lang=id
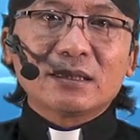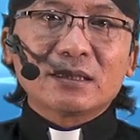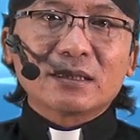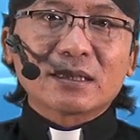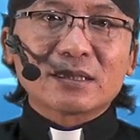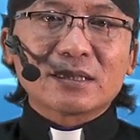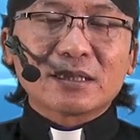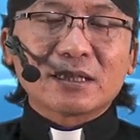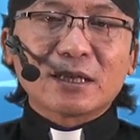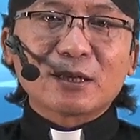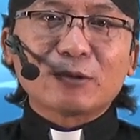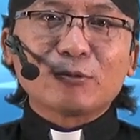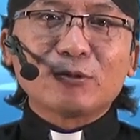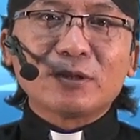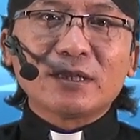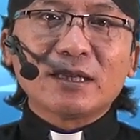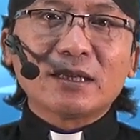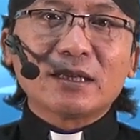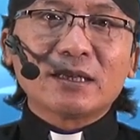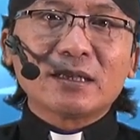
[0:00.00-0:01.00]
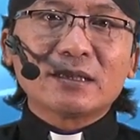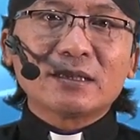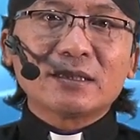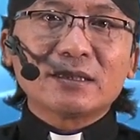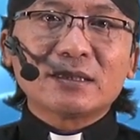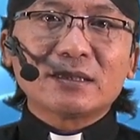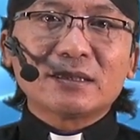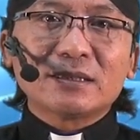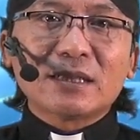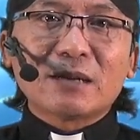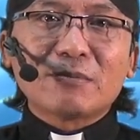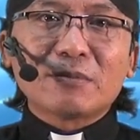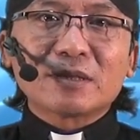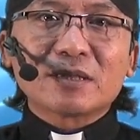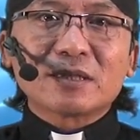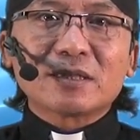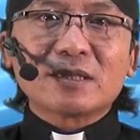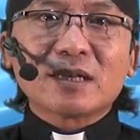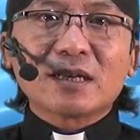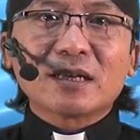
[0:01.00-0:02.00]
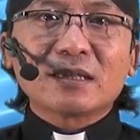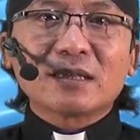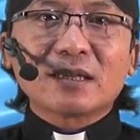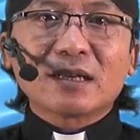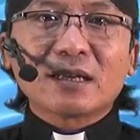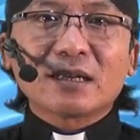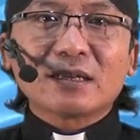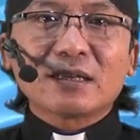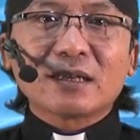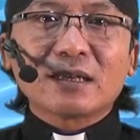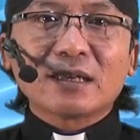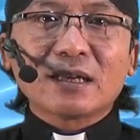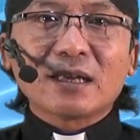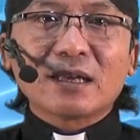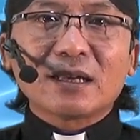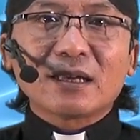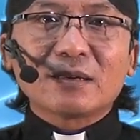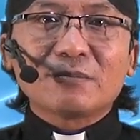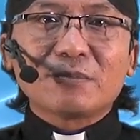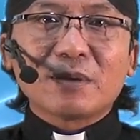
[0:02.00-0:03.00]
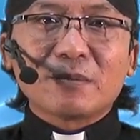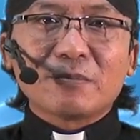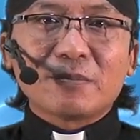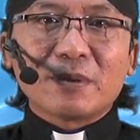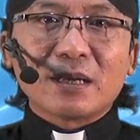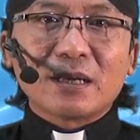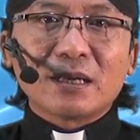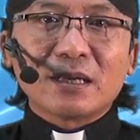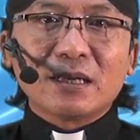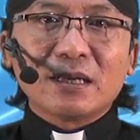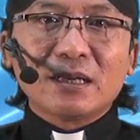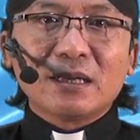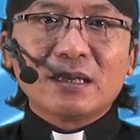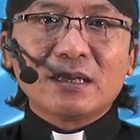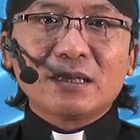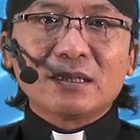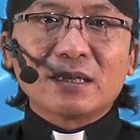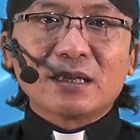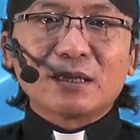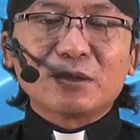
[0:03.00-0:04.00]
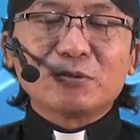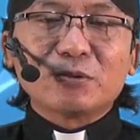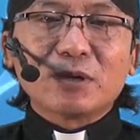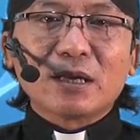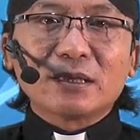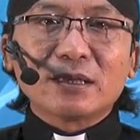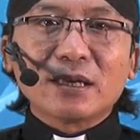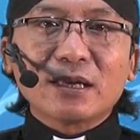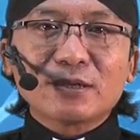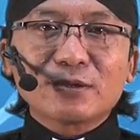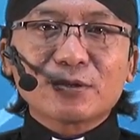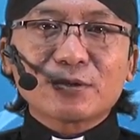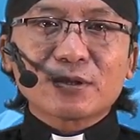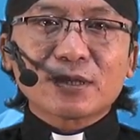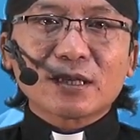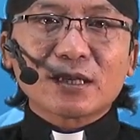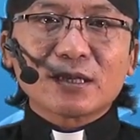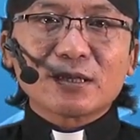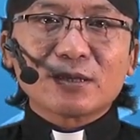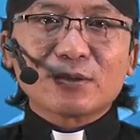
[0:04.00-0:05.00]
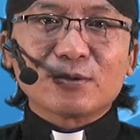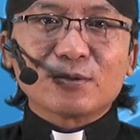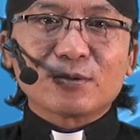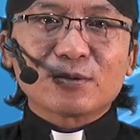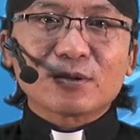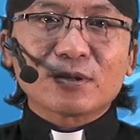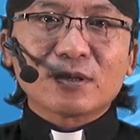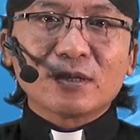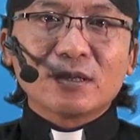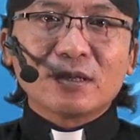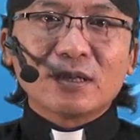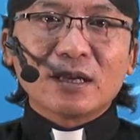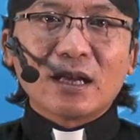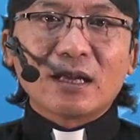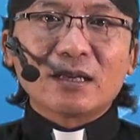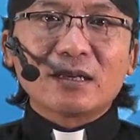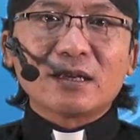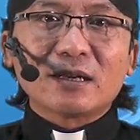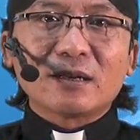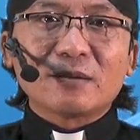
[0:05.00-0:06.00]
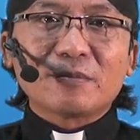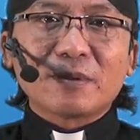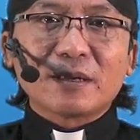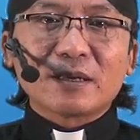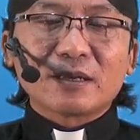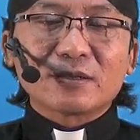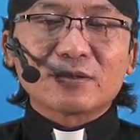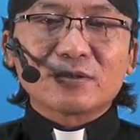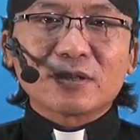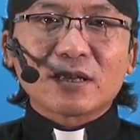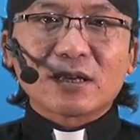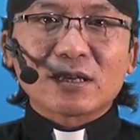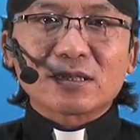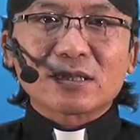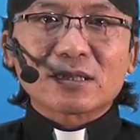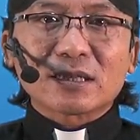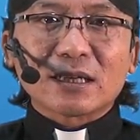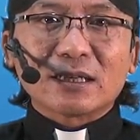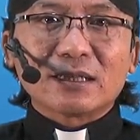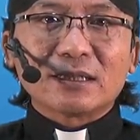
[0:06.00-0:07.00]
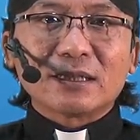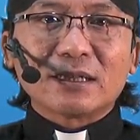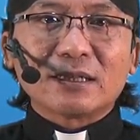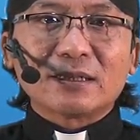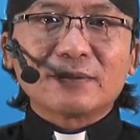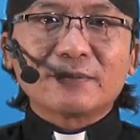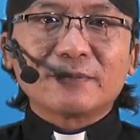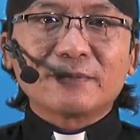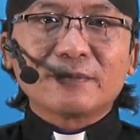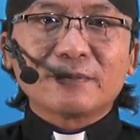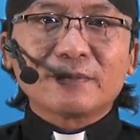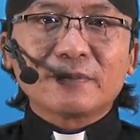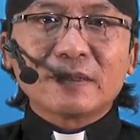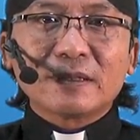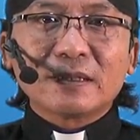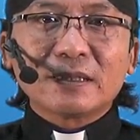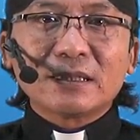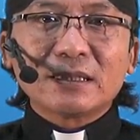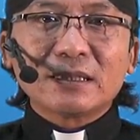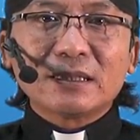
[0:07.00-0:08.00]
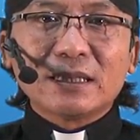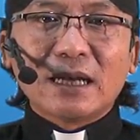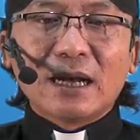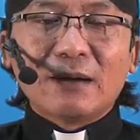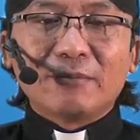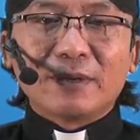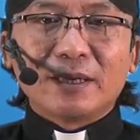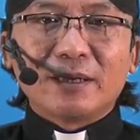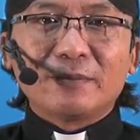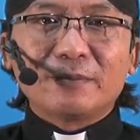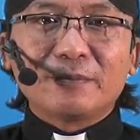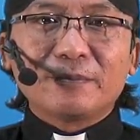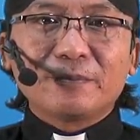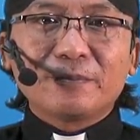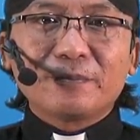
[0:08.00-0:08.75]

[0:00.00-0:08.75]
Kasih karunia damai sejahtera dari Allah Bapa dan Tuhan Yesus Kristus ada pada saudara sekalian. Amin.